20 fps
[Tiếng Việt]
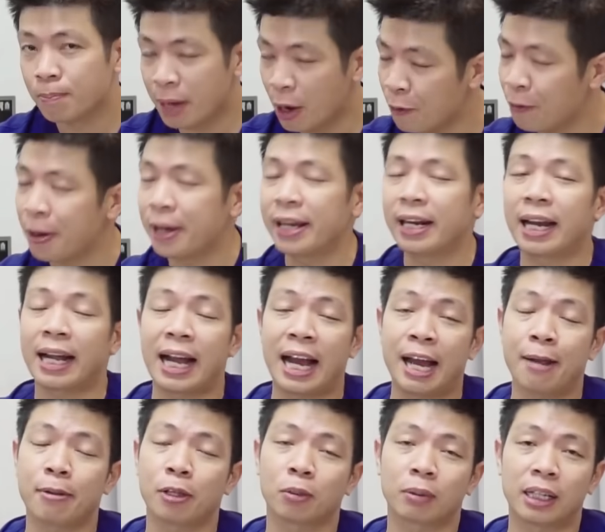béo phì là
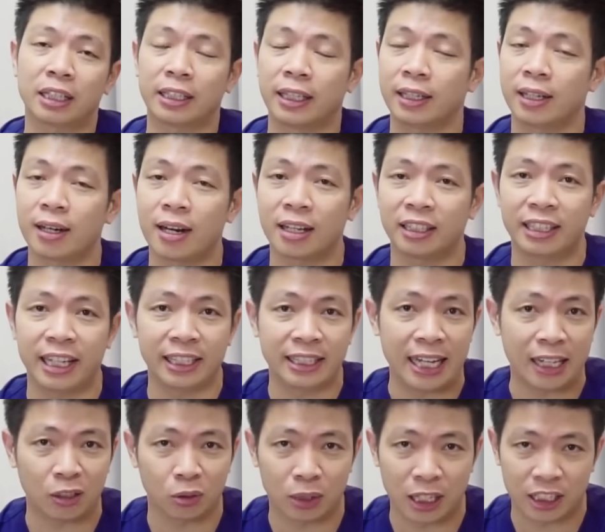cái mà chúng ta sẽ rất là dễ
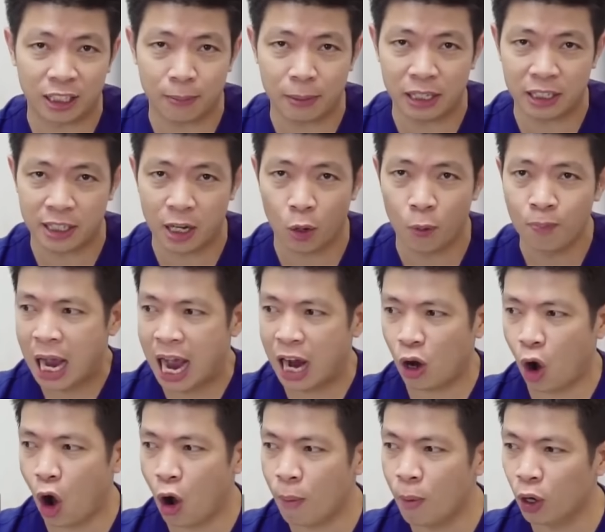dàng chúng ta sẽ bị xấu à,
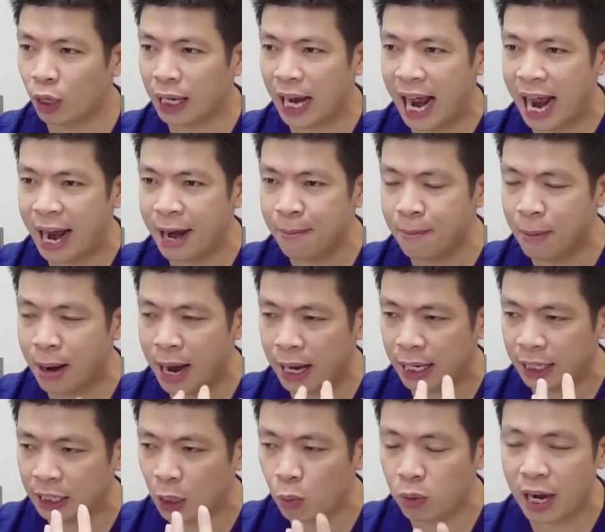có một cái mà
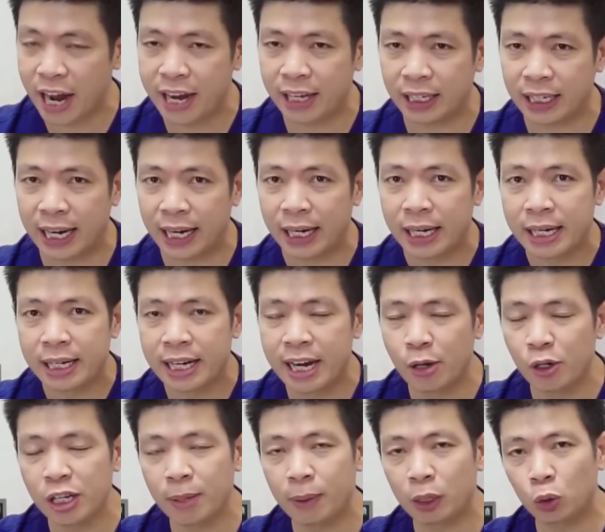cái thống kê như này
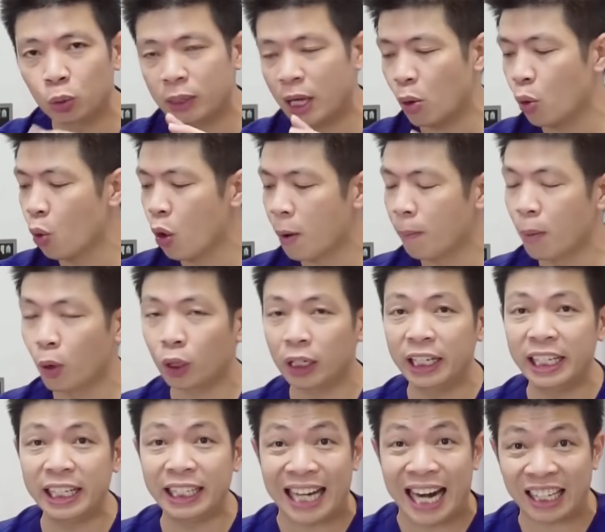nếu như mà chúng ta uống một
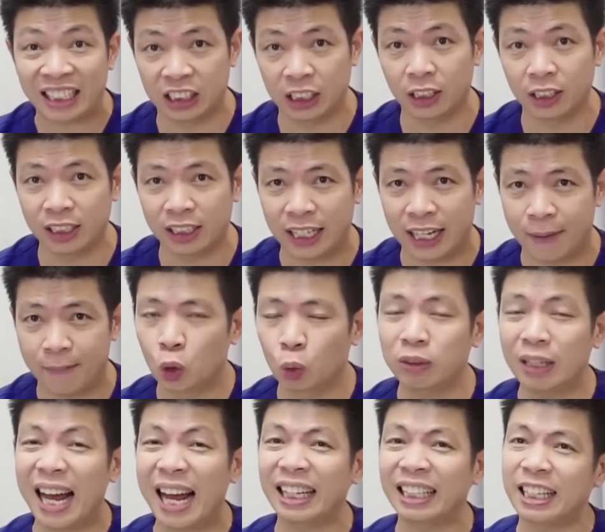ly trà sữa như này
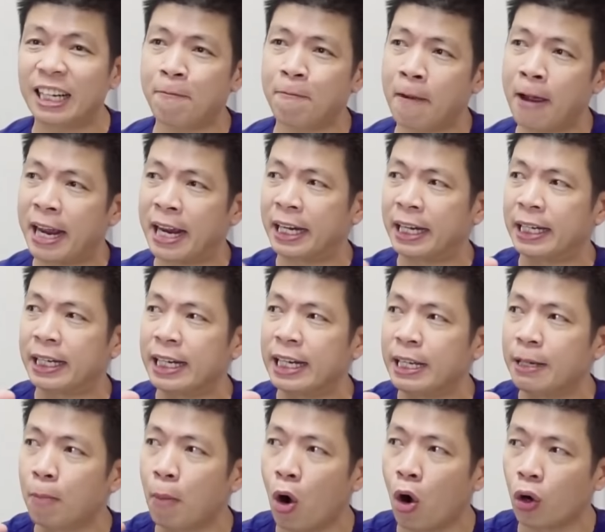chúng ta sẽ phải
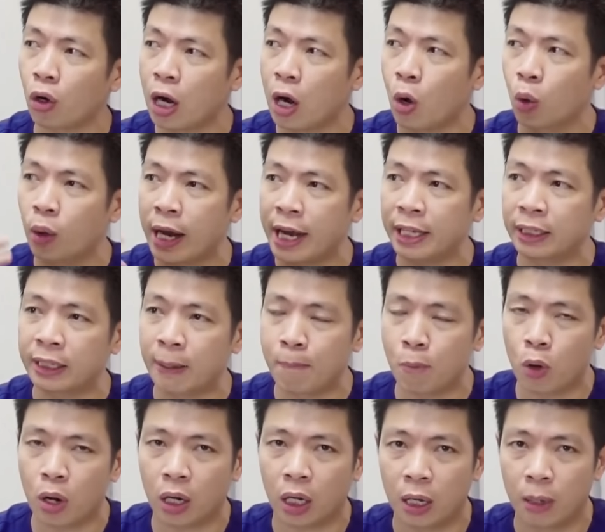đi bộ đâu đấy
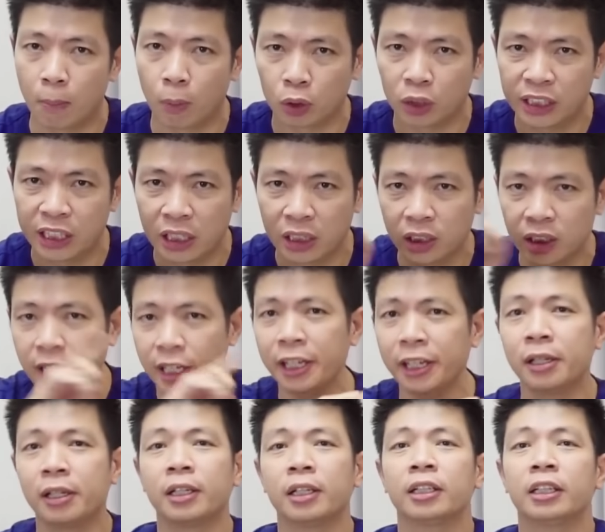tầm khoảng cỡ một tiếng
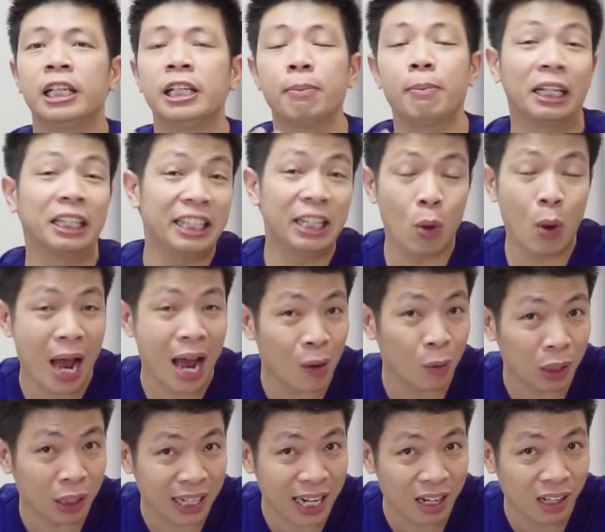rưỡi thì mới tiêu
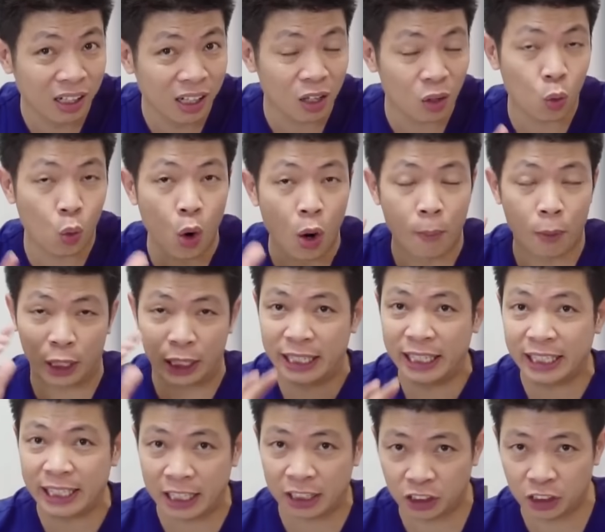hao được năng lượng của một
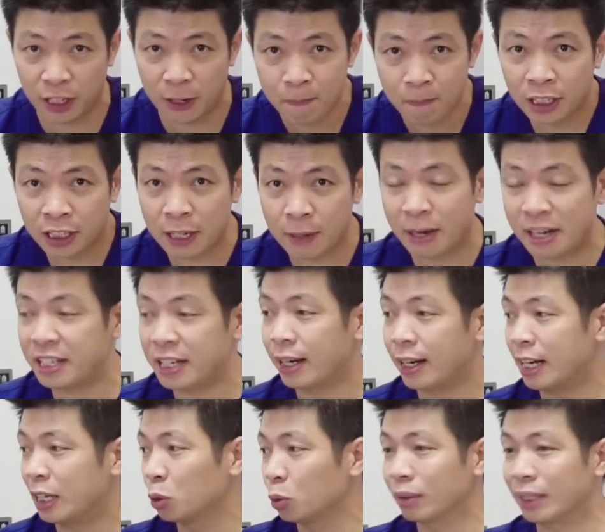cái ly trà sữa thế thì bây
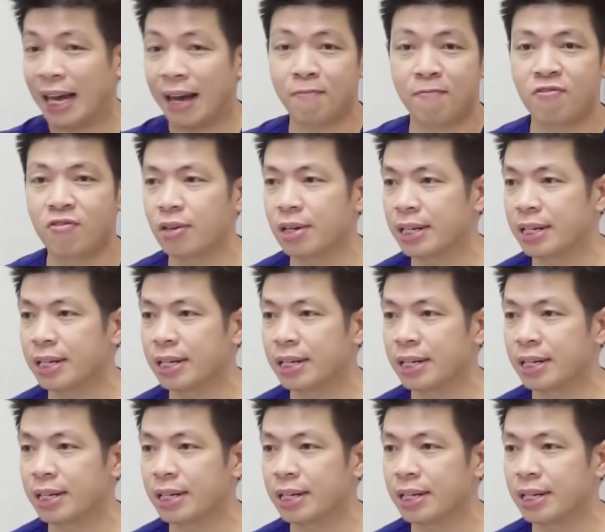giờ là chúng ta